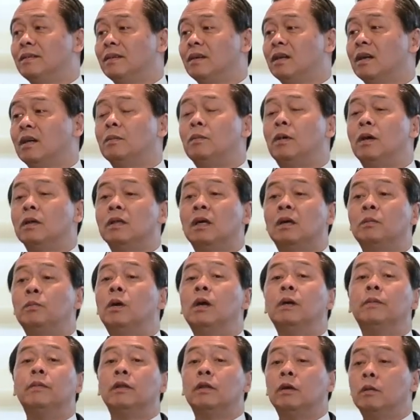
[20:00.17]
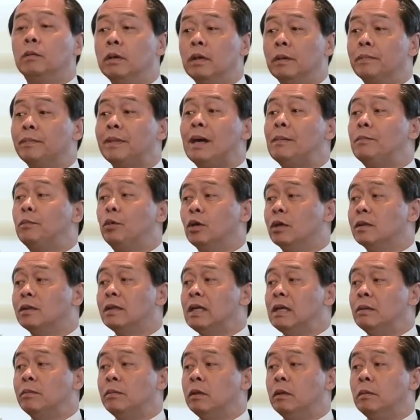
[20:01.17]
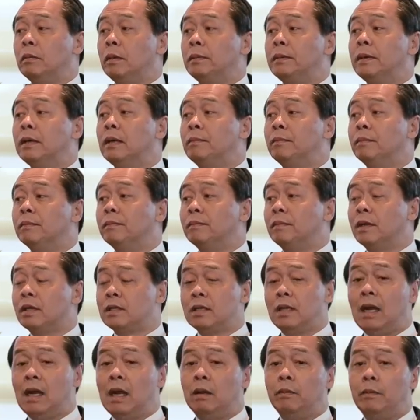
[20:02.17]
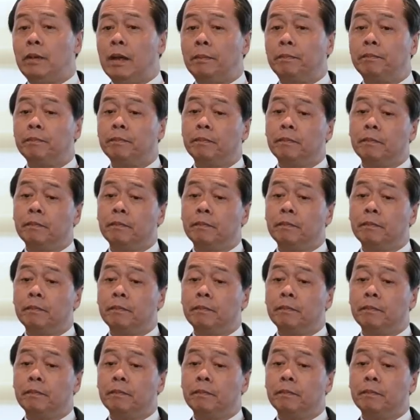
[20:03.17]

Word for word: เขาบอกถ้าเพิ่มก็ต้องเพิ่มตามปกติ ไม่ได้มาเพิ่มลักณะแบบ